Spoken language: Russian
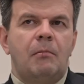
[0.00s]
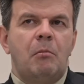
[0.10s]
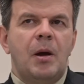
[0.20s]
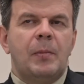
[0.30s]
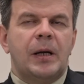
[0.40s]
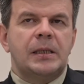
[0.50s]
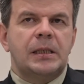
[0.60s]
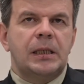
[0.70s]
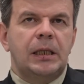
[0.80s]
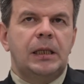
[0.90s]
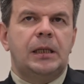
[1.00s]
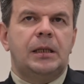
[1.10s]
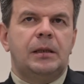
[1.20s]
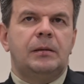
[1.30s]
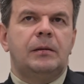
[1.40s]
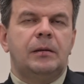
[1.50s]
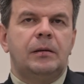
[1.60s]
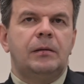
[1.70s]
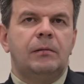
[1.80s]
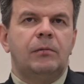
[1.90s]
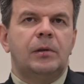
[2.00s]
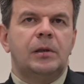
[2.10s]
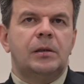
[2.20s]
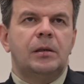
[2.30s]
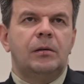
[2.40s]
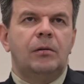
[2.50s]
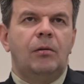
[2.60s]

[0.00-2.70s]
Мы просили э, вот эти